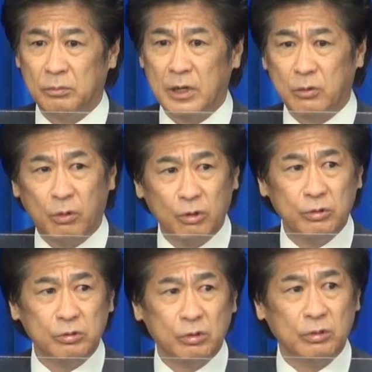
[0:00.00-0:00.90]
まあ、こう
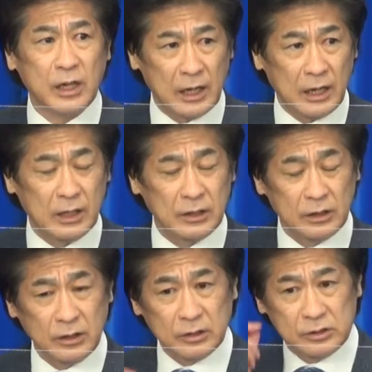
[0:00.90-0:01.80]
いうような
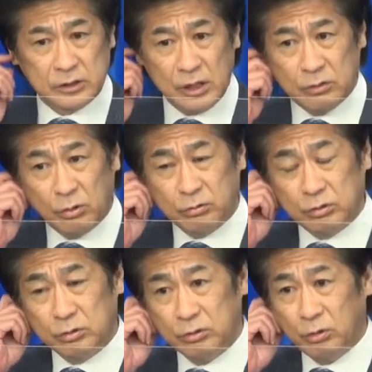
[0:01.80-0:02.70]
全国
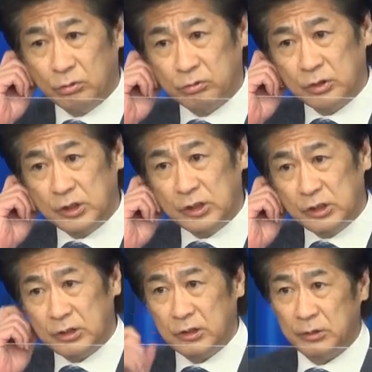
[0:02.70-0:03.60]
本当に
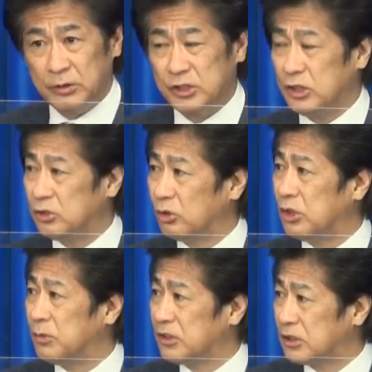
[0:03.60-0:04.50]
一律と
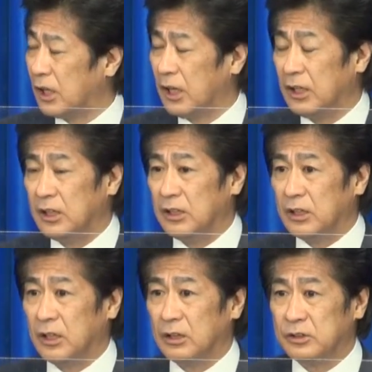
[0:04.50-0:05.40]
いいますか
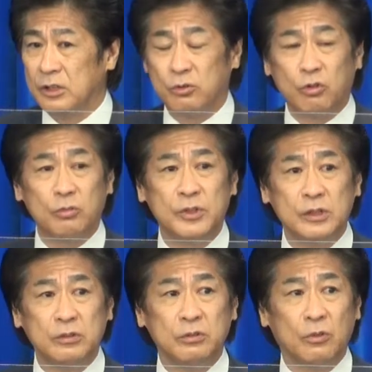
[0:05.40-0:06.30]
全国
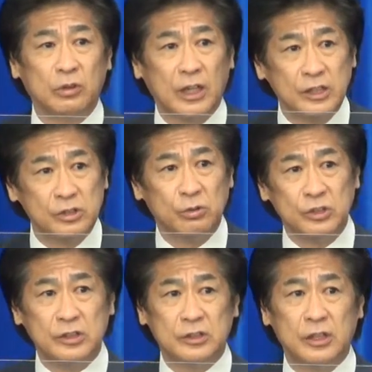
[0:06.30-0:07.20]
民を対象
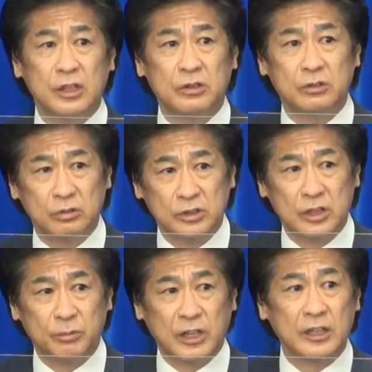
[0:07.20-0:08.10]
にしていくし
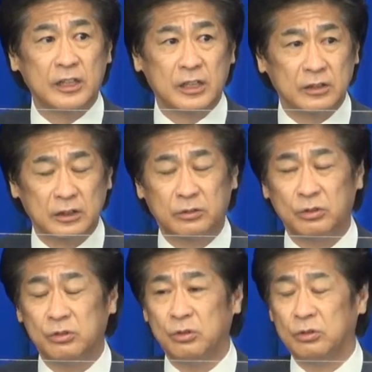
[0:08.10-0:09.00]
かも短期間でと
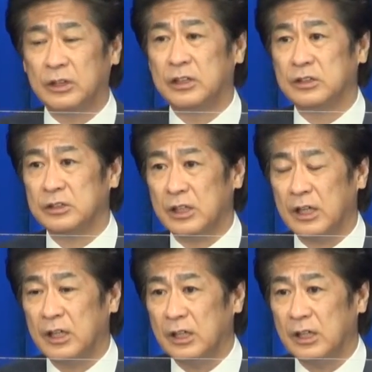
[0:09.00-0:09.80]
いうようなですね、